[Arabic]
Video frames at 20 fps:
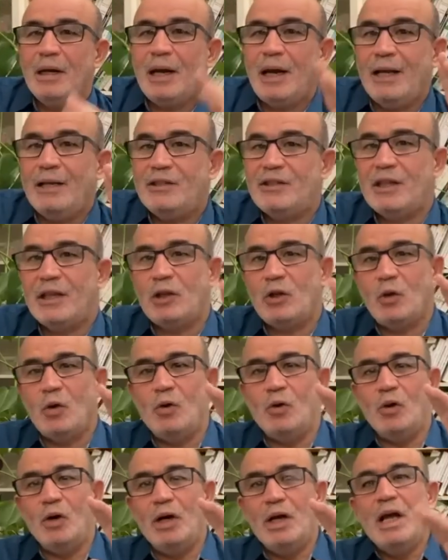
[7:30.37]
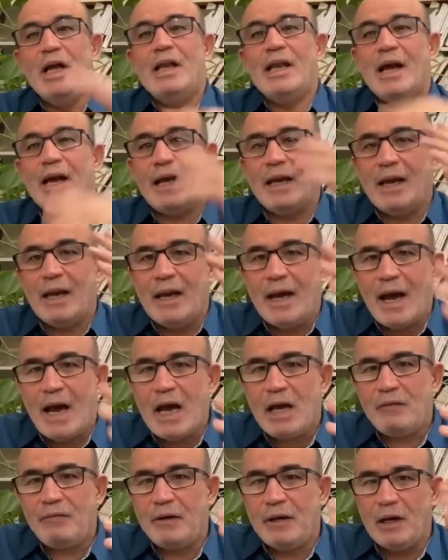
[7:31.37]
راح نصدقوه لكن انا
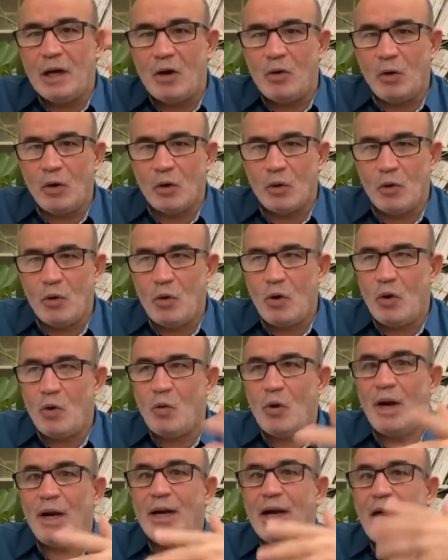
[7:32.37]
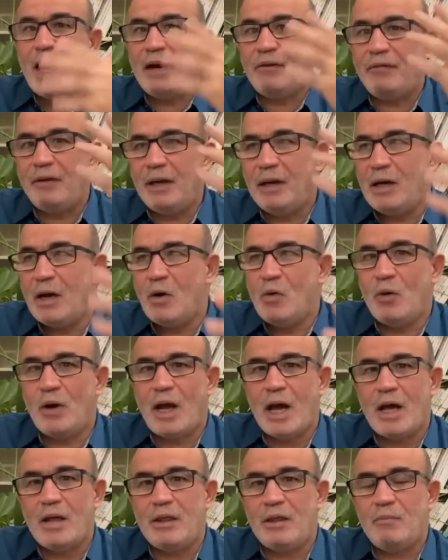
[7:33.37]
عارف انه يروح واحنا عارفين انه
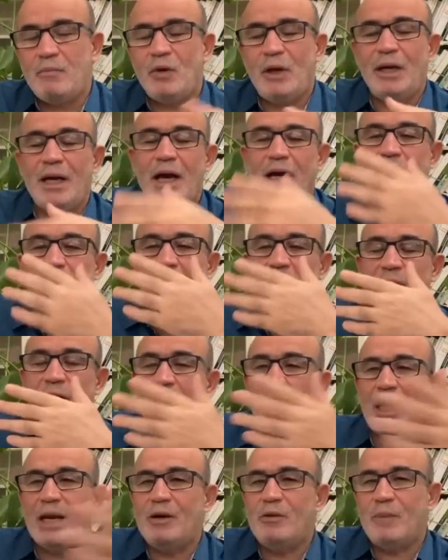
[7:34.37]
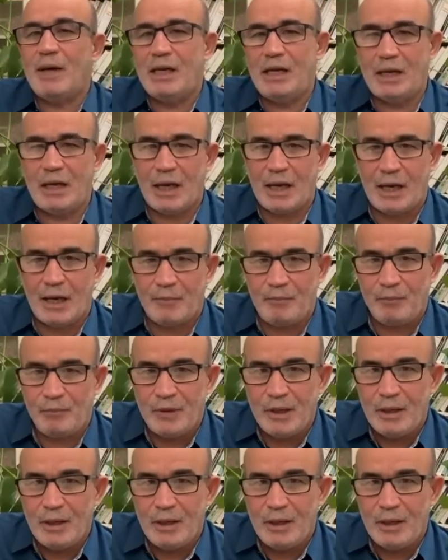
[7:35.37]
كاذب واحنا عارفين انه قال لهم اي كلام